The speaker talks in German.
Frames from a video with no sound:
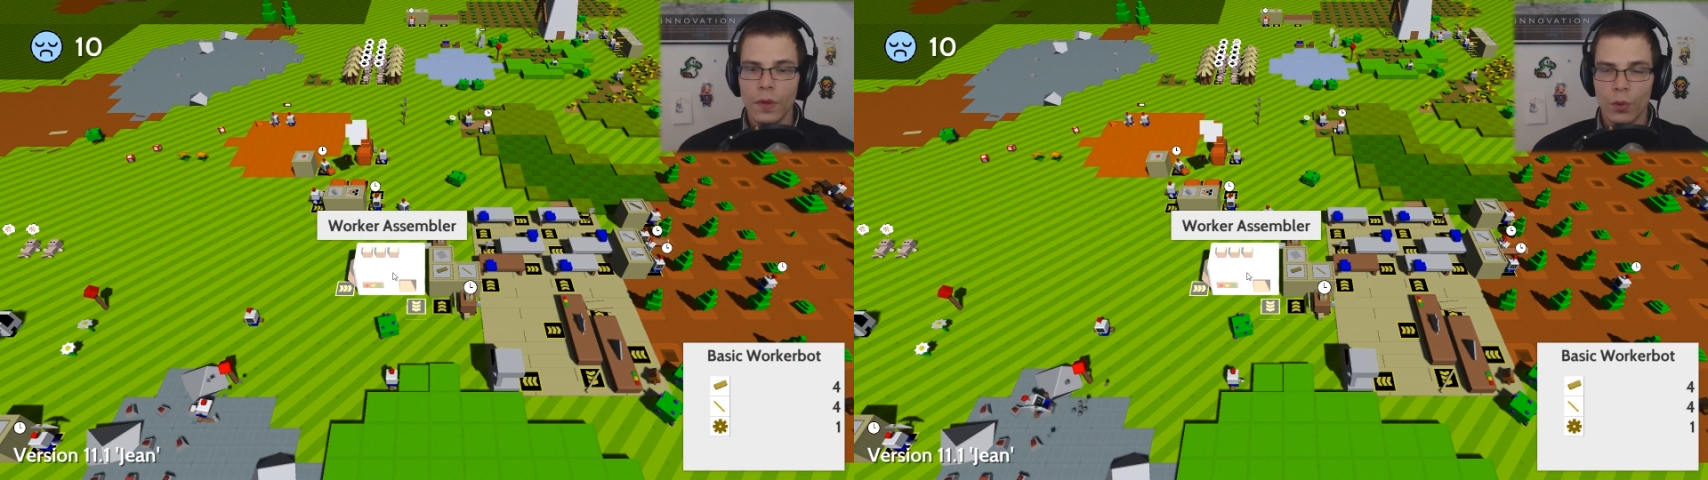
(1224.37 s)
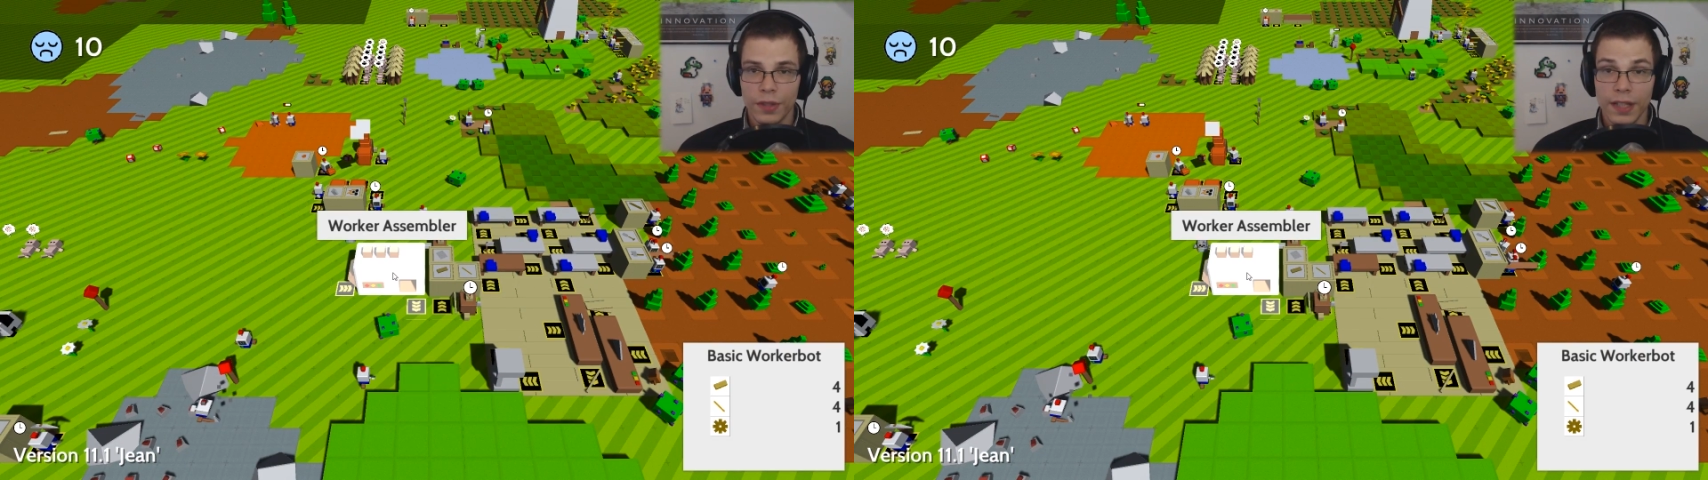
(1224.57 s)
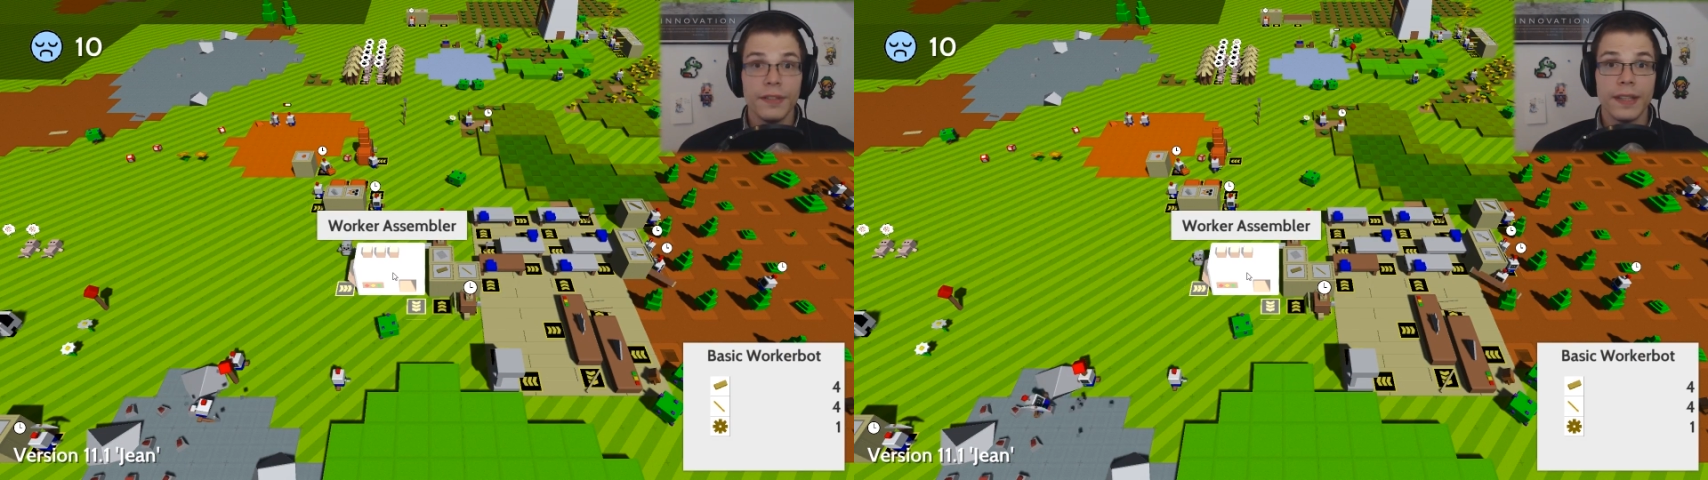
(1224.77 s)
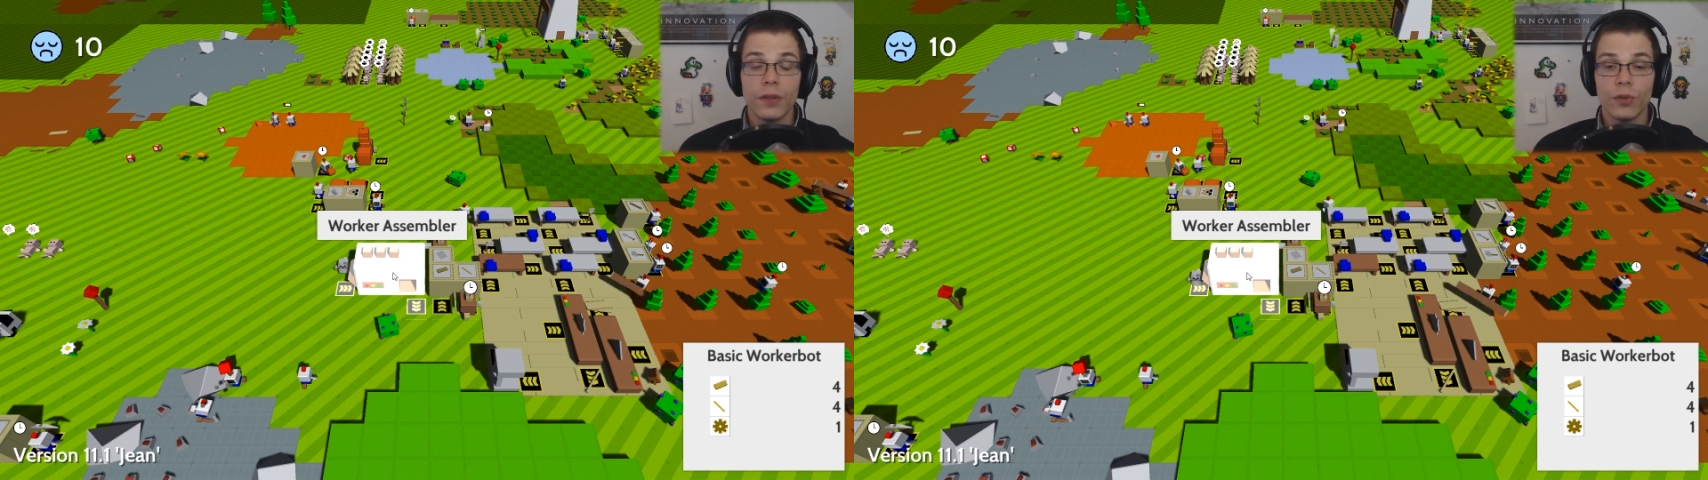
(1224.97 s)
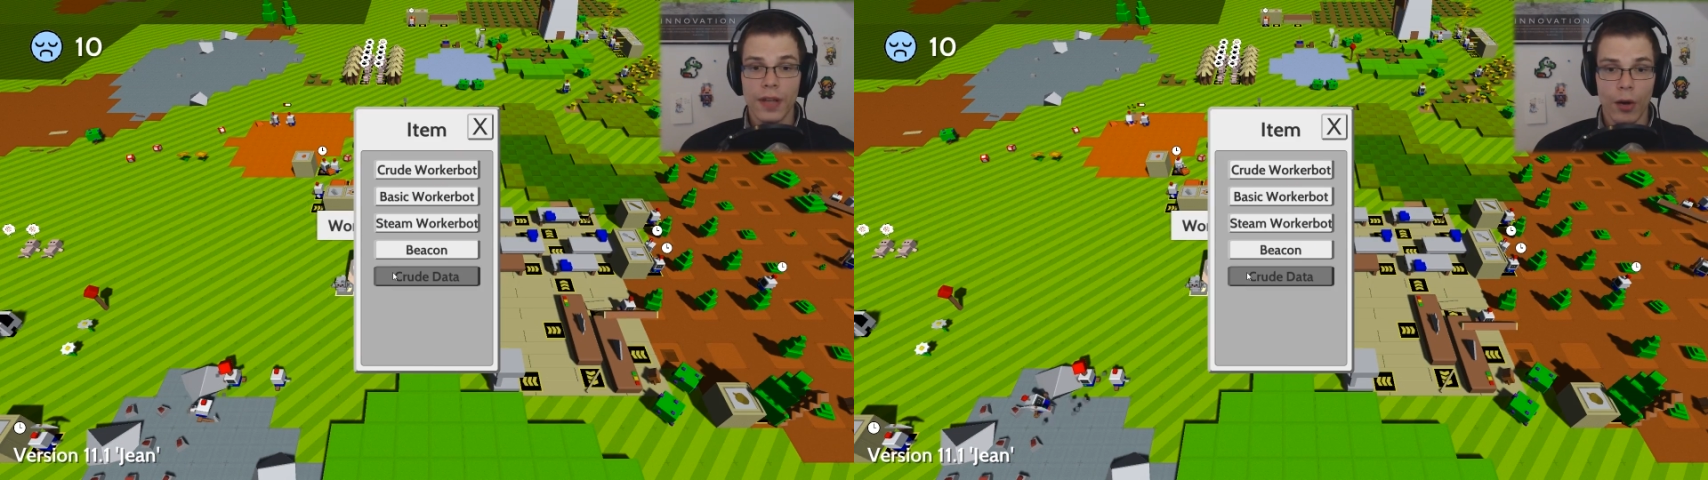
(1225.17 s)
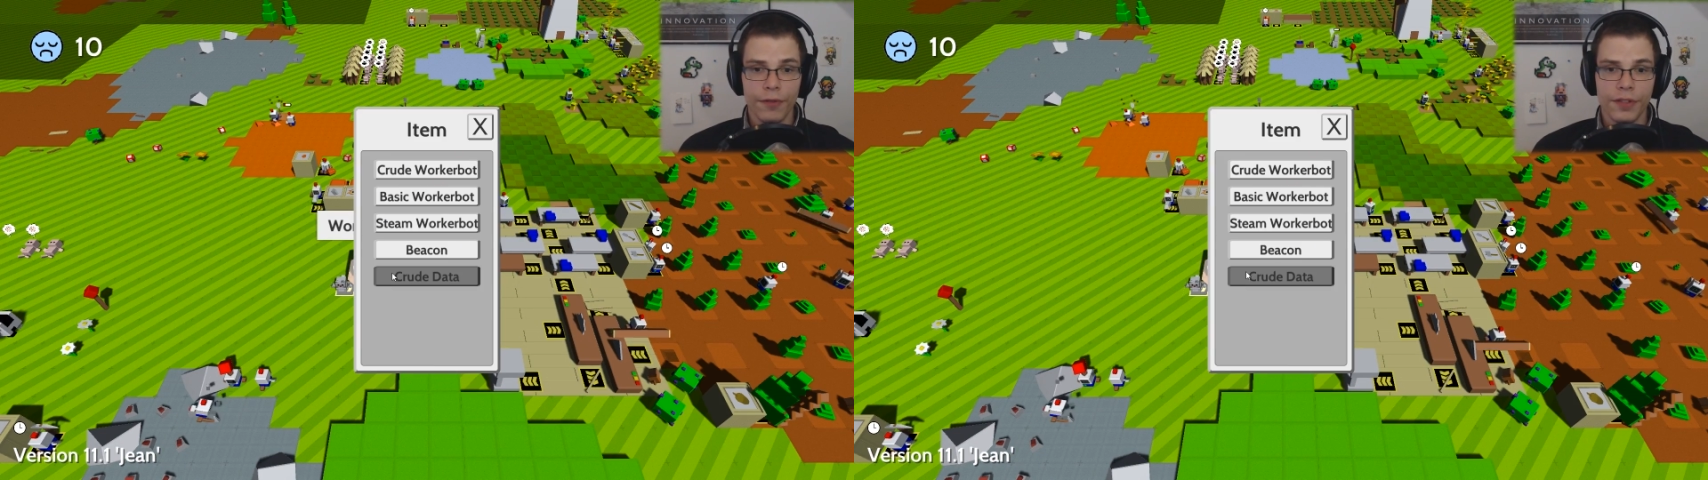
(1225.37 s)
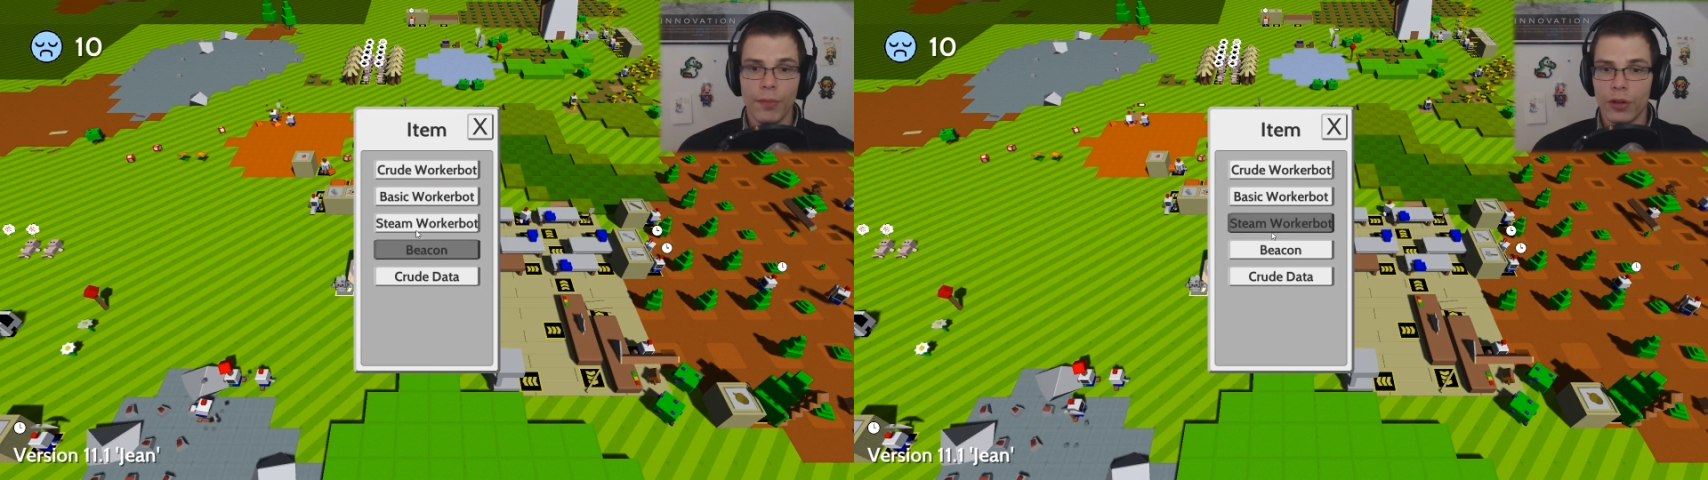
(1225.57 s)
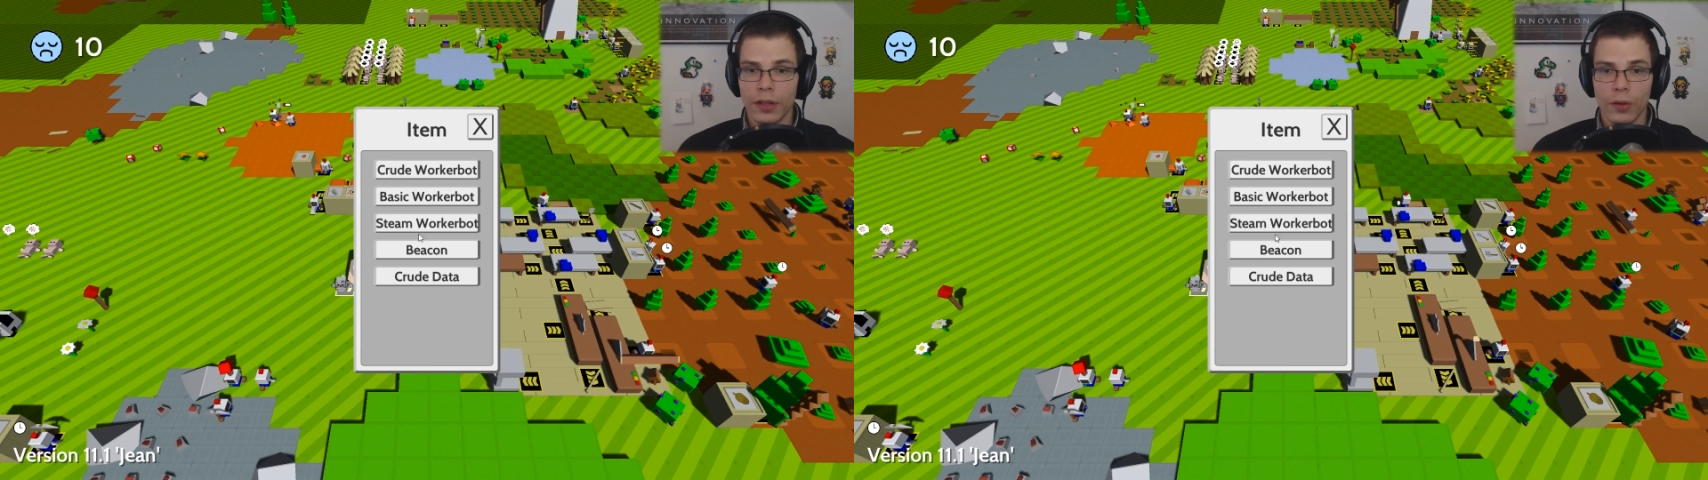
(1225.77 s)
Und das wird dann unser Aufziehbot da